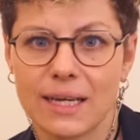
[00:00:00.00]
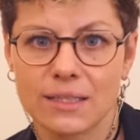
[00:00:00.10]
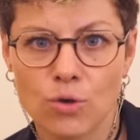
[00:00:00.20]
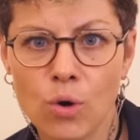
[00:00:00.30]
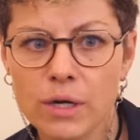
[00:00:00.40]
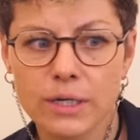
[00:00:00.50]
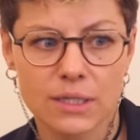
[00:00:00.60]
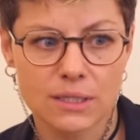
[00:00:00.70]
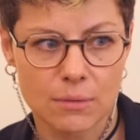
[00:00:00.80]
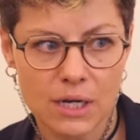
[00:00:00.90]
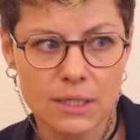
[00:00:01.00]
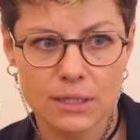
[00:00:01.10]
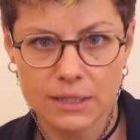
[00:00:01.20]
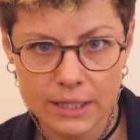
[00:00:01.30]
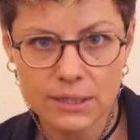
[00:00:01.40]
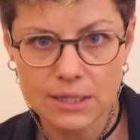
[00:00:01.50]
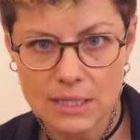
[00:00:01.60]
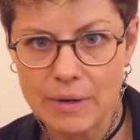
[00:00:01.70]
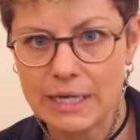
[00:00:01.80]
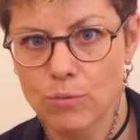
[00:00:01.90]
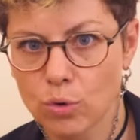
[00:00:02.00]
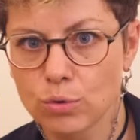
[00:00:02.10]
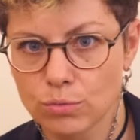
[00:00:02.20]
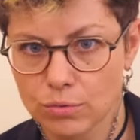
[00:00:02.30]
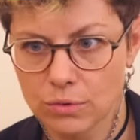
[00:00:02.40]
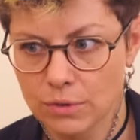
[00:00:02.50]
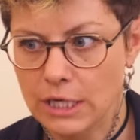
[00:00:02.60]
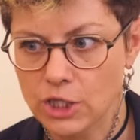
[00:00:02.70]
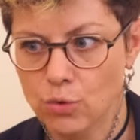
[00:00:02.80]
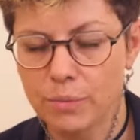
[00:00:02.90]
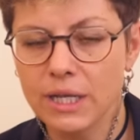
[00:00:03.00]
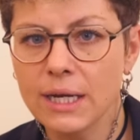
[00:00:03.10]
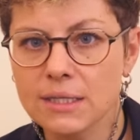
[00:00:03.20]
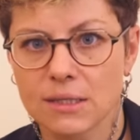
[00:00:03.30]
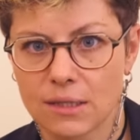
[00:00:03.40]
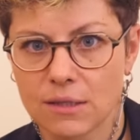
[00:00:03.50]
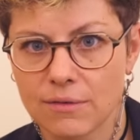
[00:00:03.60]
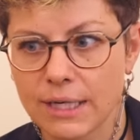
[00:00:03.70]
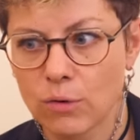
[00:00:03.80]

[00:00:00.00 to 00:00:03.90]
отек, и собака, некоторые собаки могут даже умереть от этого.